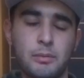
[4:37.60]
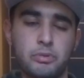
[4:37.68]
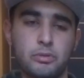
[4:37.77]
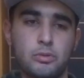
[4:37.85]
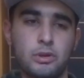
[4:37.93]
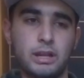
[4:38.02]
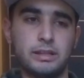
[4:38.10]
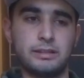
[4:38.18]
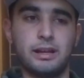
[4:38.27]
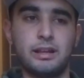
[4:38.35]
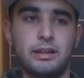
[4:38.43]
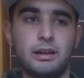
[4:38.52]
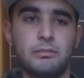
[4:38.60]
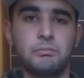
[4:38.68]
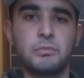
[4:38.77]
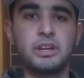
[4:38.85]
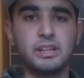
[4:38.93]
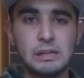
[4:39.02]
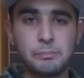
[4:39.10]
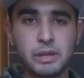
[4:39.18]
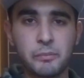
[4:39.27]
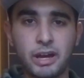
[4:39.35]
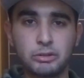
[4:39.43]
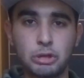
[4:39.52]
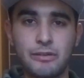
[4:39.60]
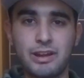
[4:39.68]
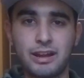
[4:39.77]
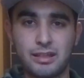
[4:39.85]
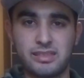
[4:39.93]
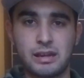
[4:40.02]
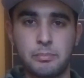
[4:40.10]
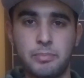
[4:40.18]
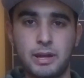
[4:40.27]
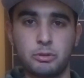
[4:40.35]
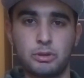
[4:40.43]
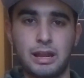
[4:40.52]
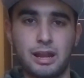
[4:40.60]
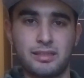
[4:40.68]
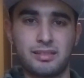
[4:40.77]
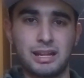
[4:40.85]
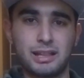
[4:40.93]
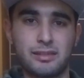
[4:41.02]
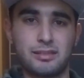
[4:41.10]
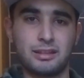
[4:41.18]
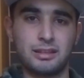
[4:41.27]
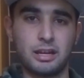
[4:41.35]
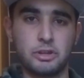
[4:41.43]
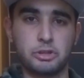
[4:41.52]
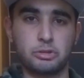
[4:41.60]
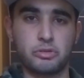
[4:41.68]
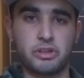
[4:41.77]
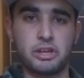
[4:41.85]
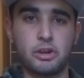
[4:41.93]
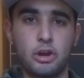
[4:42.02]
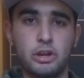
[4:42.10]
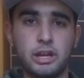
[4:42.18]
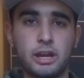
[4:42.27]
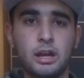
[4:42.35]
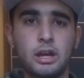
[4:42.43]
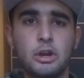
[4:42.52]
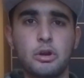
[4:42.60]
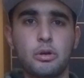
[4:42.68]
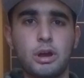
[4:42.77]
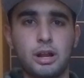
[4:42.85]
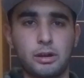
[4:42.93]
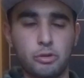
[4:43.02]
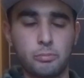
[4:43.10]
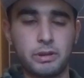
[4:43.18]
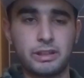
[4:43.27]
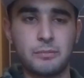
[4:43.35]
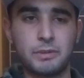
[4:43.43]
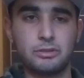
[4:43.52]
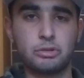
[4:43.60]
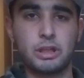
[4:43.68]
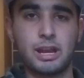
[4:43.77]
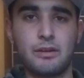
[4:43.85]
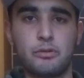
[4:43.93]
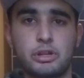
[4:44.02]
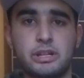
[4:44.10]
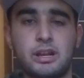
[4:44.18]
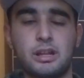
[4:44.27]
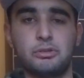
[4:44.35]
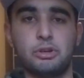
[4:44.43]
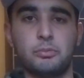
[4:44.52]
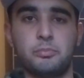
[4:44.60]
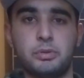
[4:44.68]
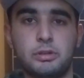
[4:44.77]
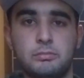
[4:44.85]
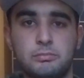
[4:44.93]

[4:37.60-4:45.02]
più lunga d'Italia. Il primato le verrà strappato dalla strada statale 106 Ionica al completamento dei lavori di raddoppio.